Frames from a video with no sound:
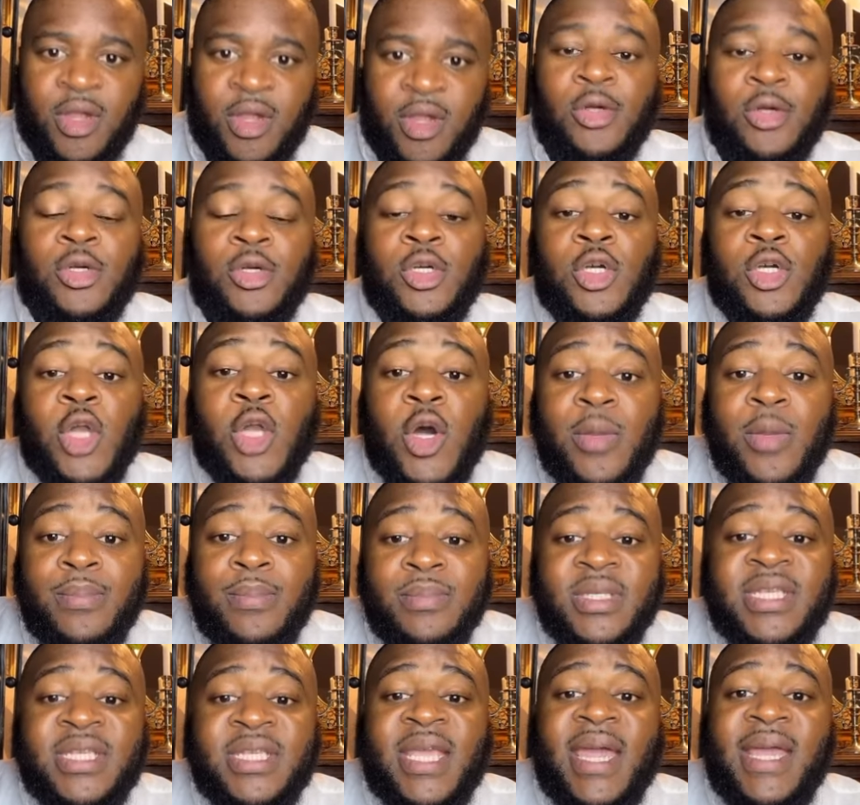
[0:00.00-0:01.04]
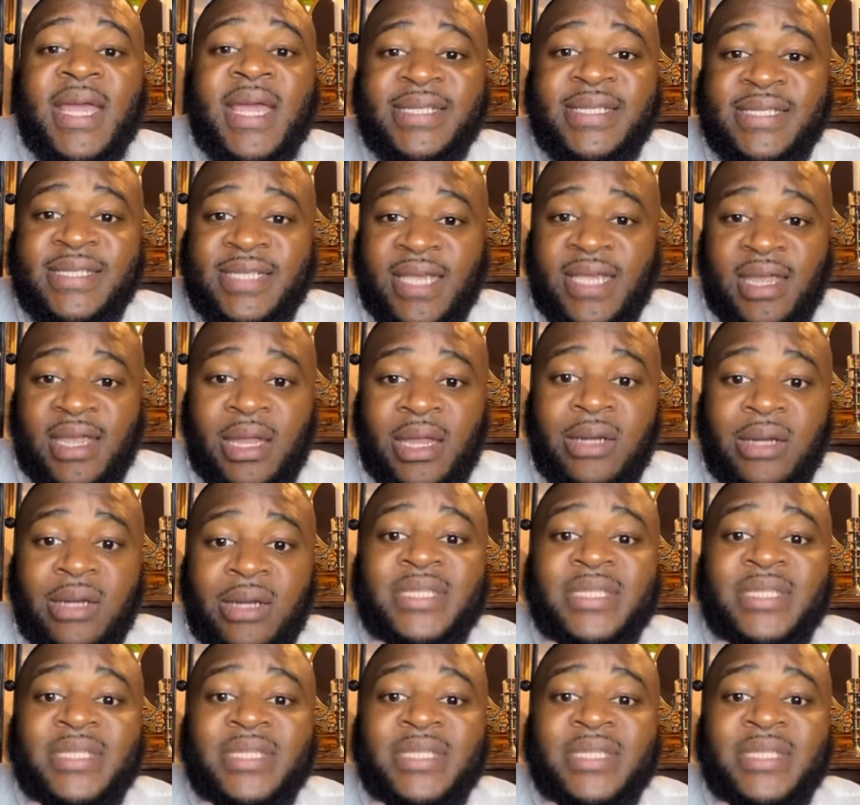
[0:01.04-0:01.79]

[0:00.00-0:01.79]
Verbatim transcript: L'homme qui a essayé de